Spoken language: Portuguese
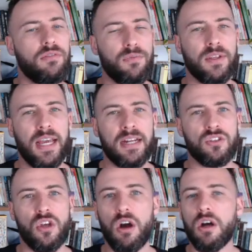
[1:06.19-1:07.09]
vai ficar
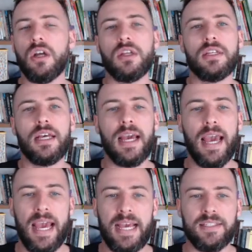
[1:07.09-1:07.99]
só
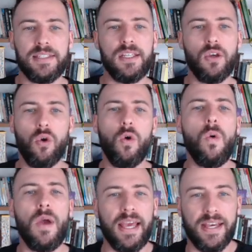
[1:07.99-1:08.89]
S
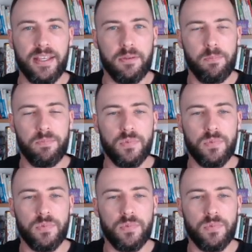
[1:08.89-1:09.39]
ou R.